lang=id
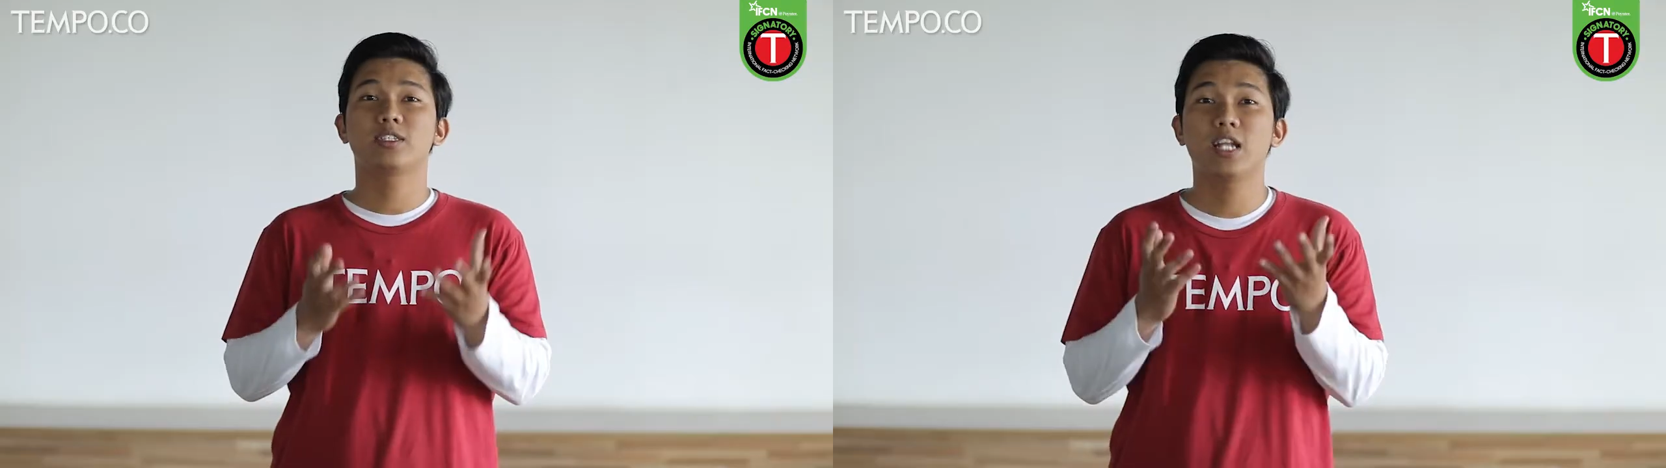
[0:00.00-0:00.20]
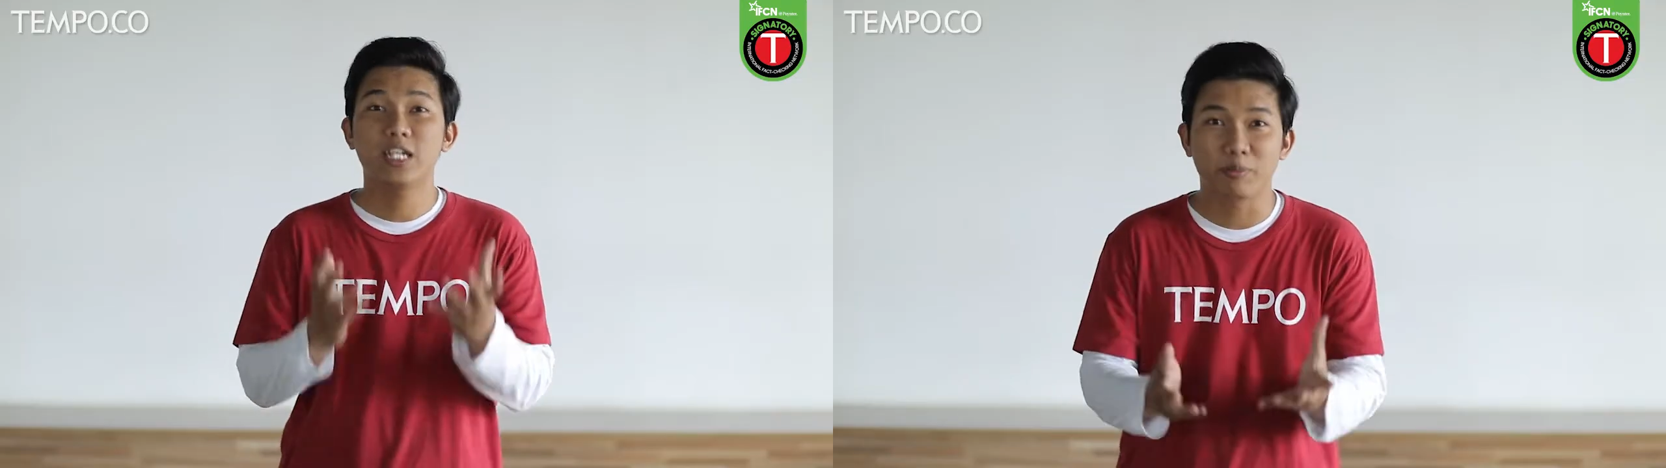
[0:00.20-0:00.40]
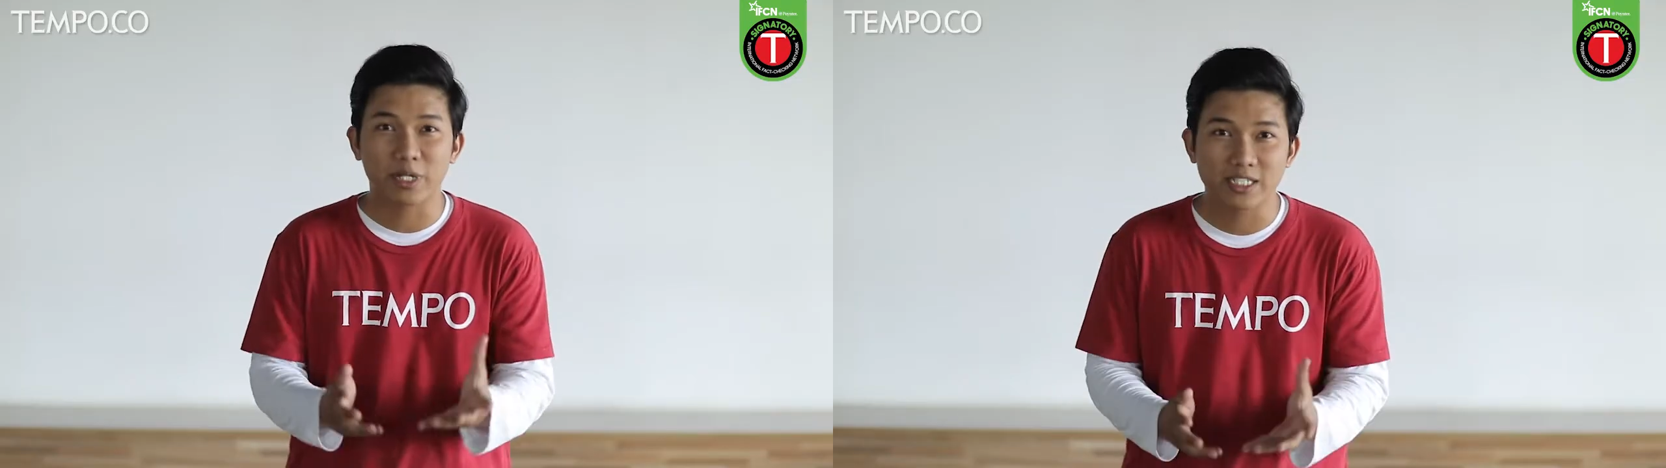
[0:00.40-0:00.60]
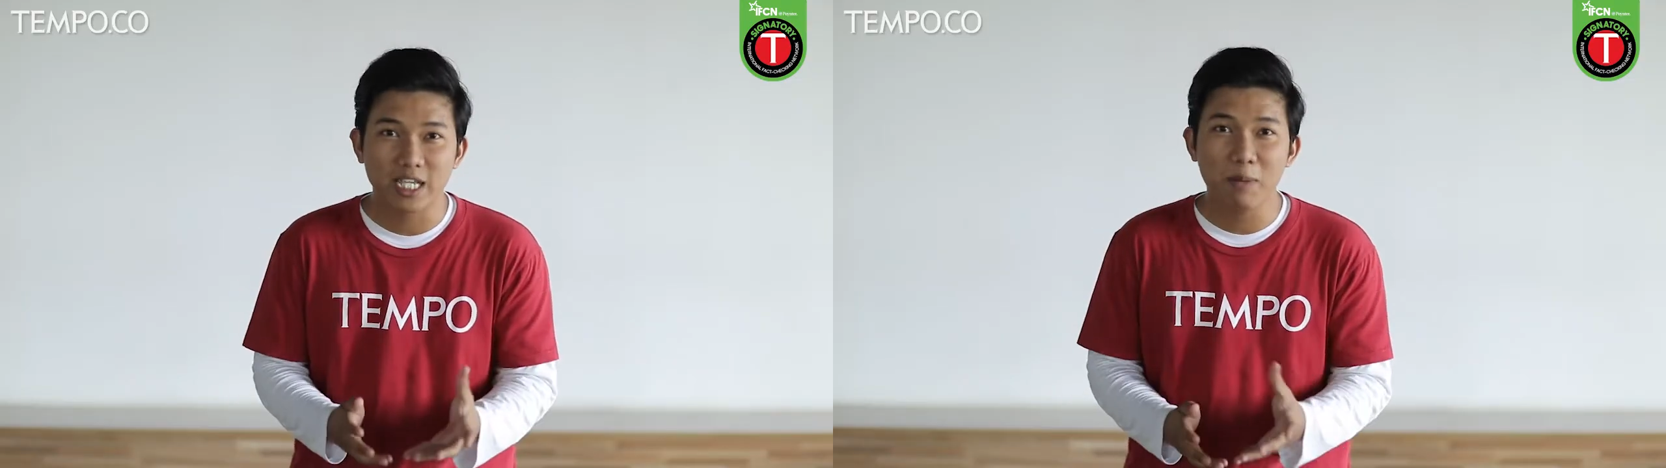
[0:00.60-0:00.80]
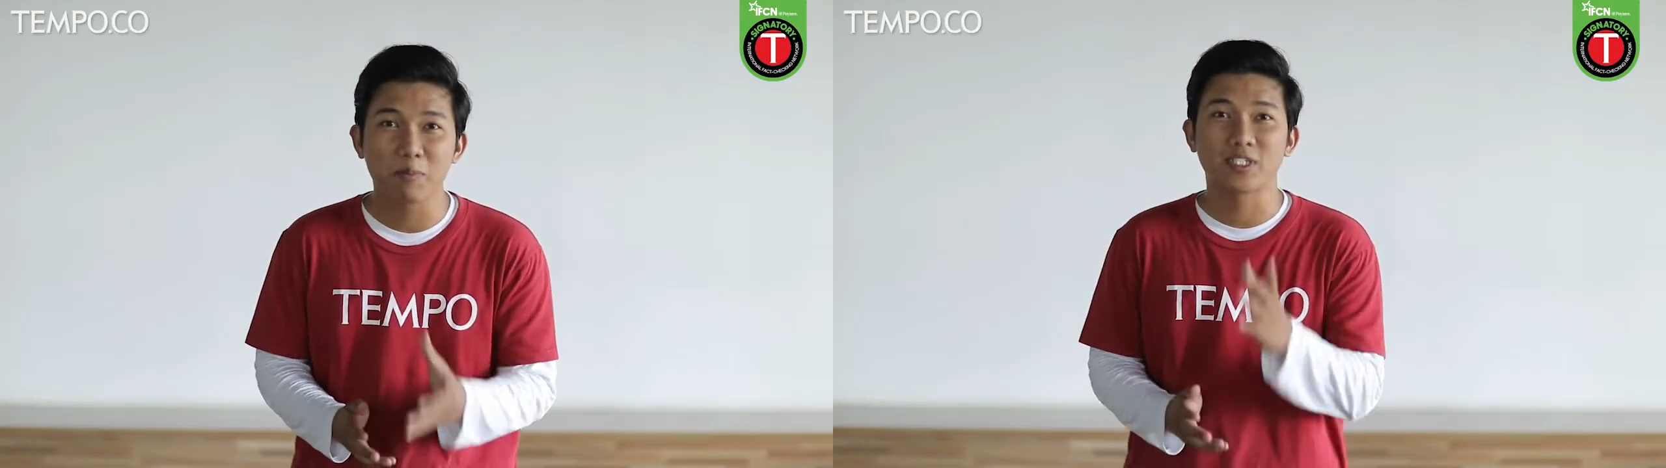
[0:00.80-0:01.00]
Setelah
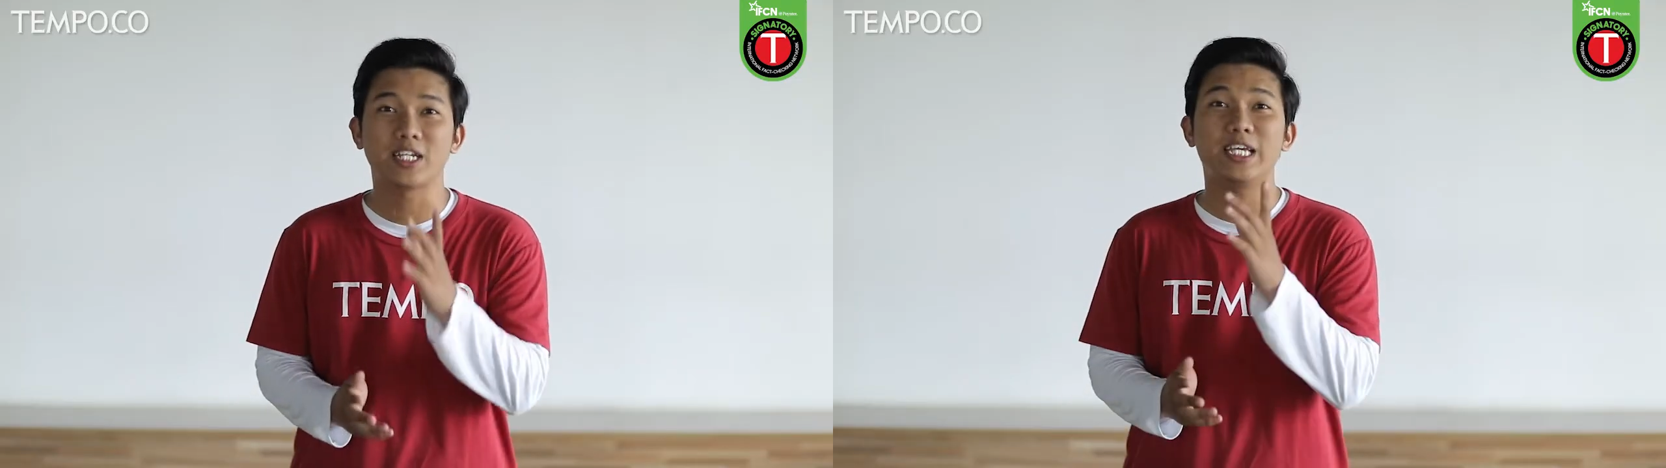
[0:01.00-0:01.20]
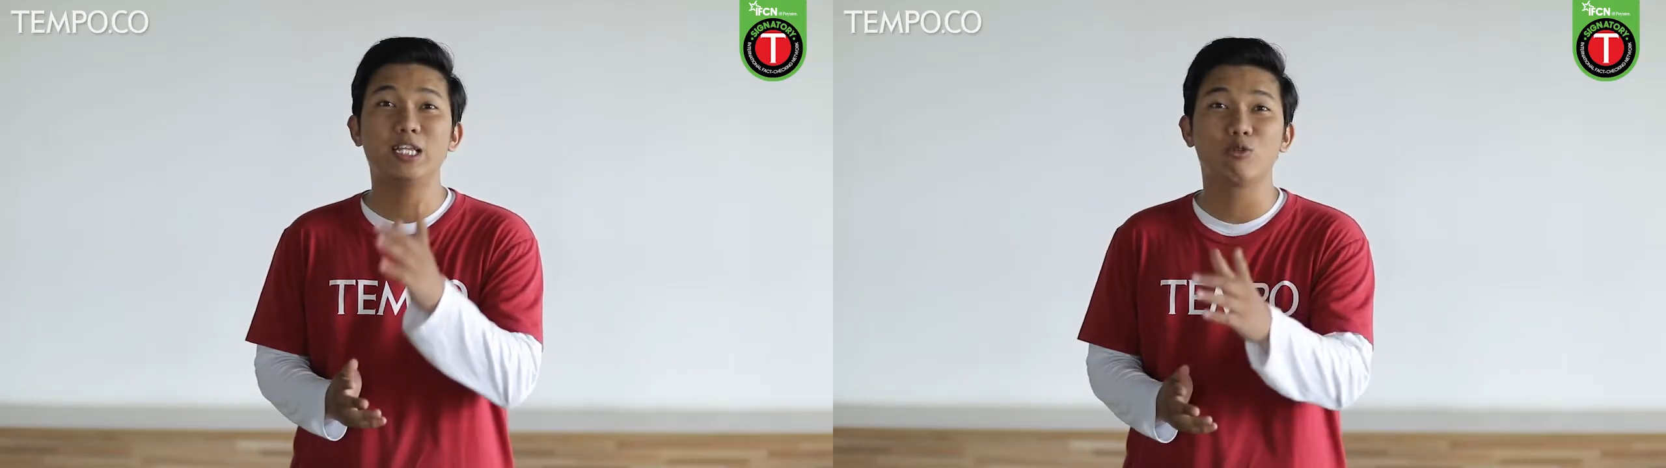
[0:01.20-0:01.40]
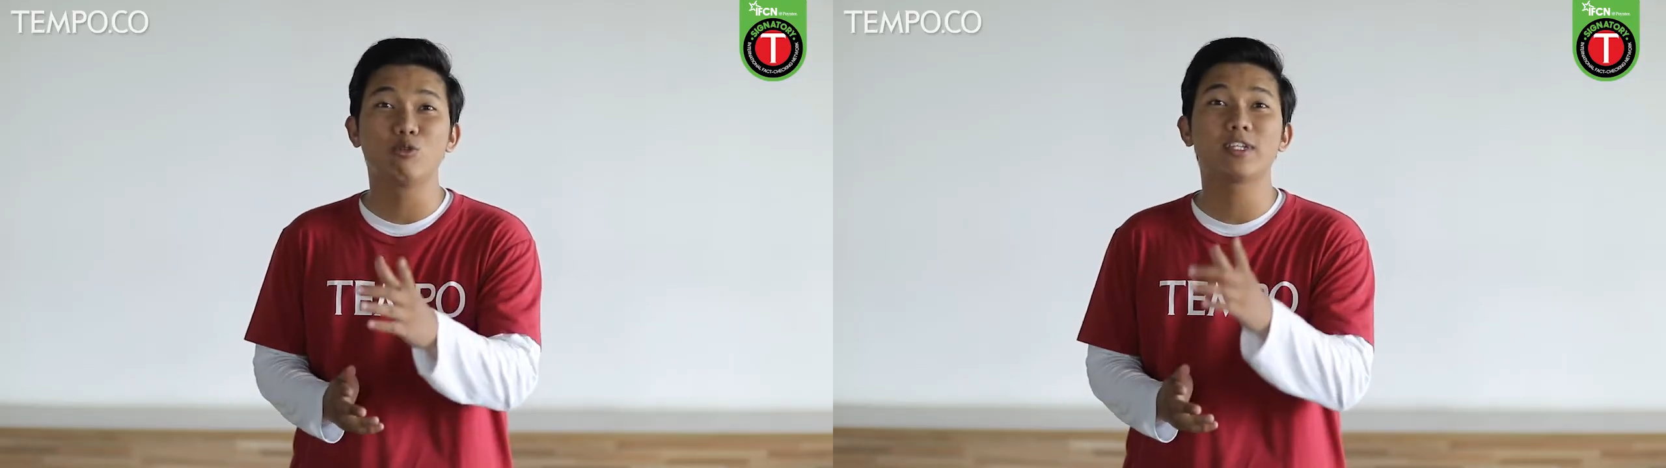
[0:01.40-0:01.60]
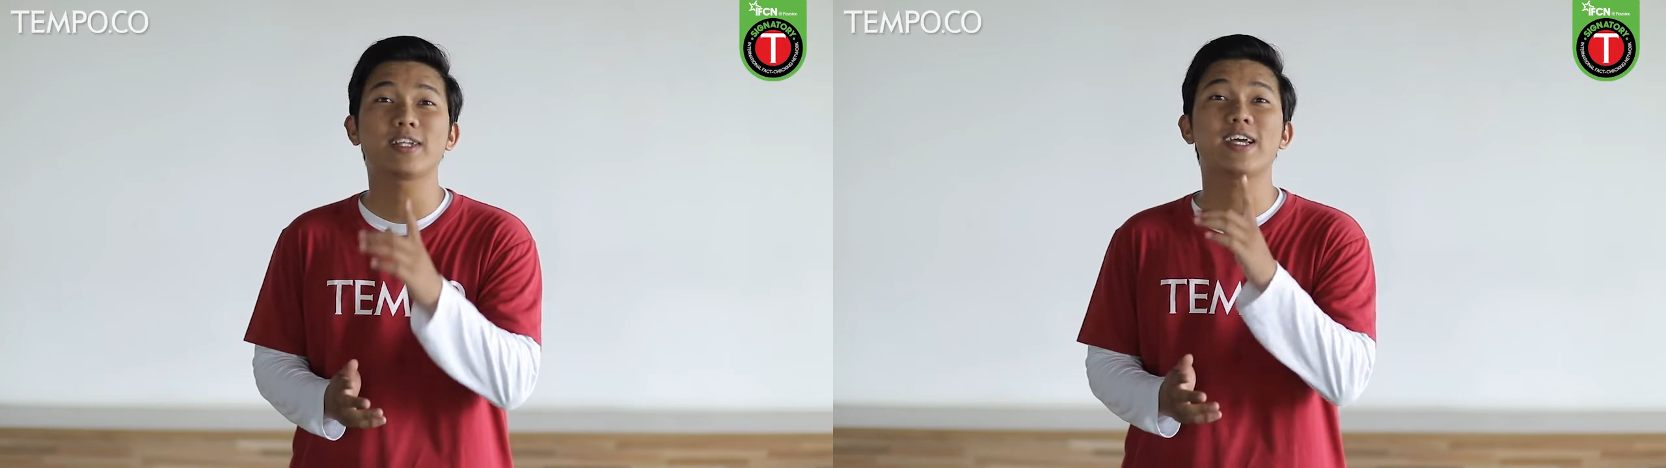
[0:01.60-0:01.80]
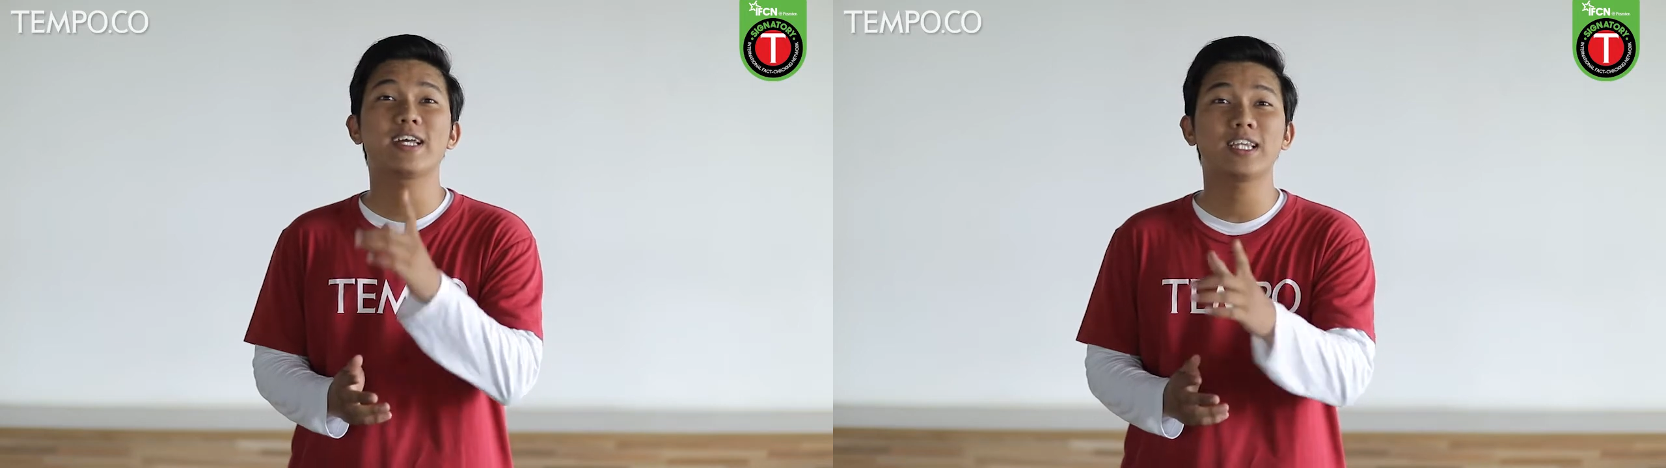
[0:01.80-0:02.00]
diperiksa, pesan itu
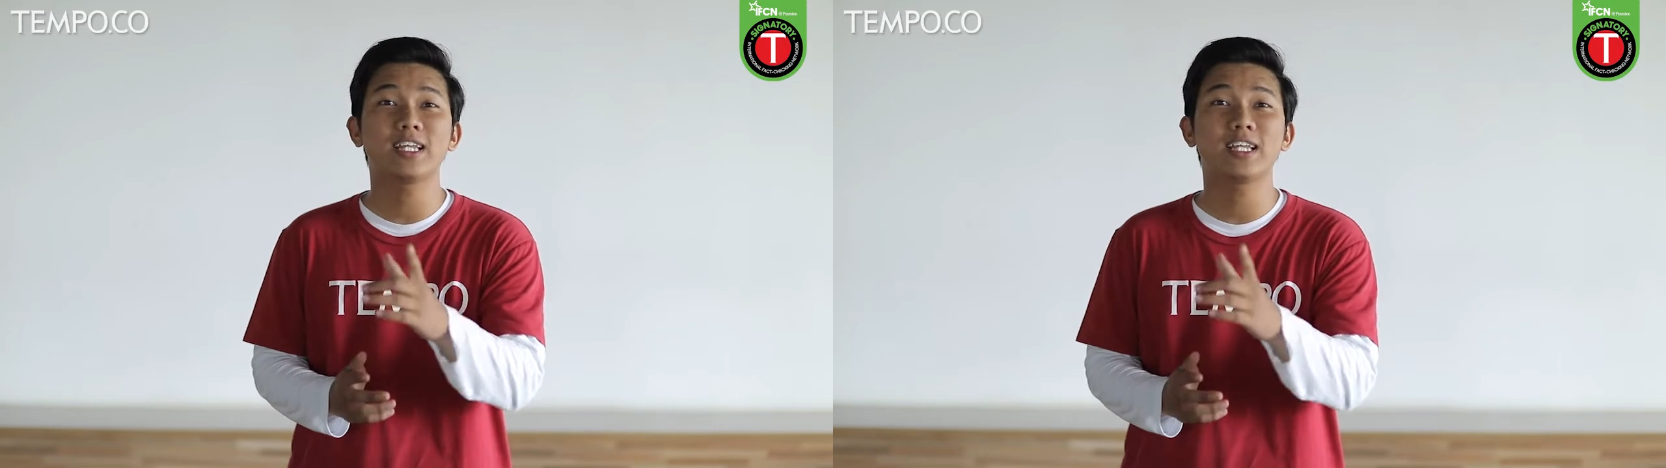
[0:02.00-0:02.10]
ternyata